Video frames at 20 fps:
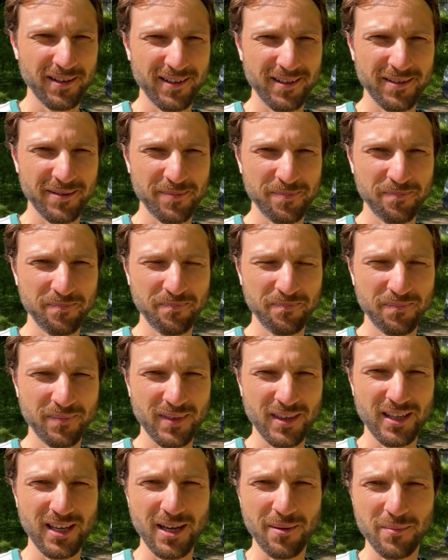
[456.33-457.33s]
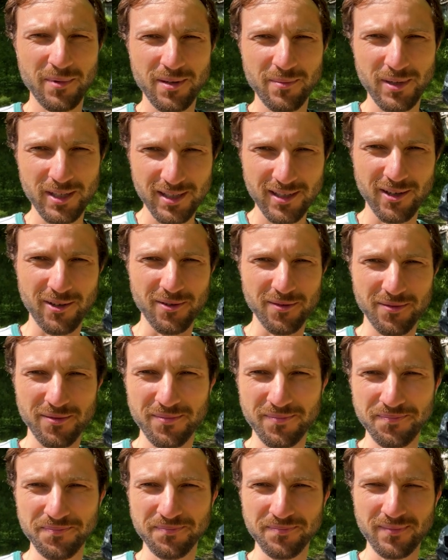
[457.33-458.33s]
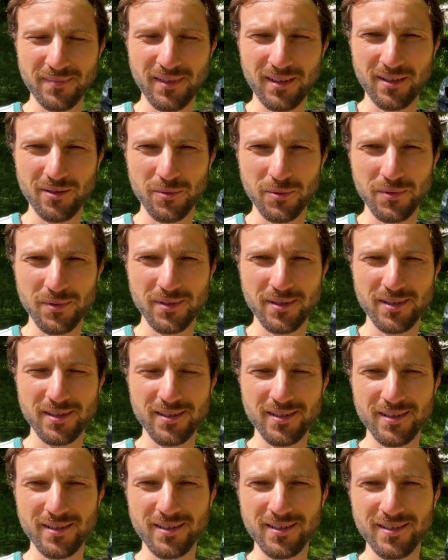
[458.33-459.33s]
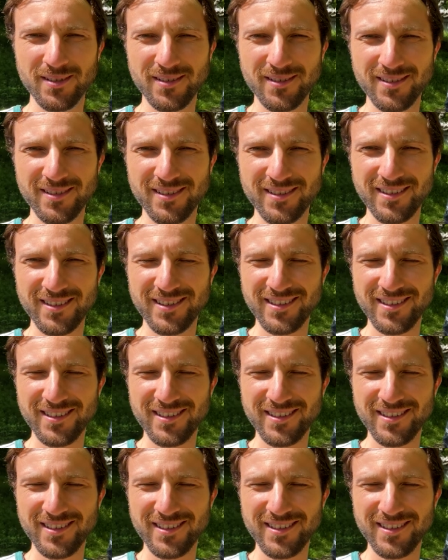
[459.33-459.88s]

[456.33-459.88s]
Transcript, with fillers: Ähm, die haben eine Maske auf. Und äh,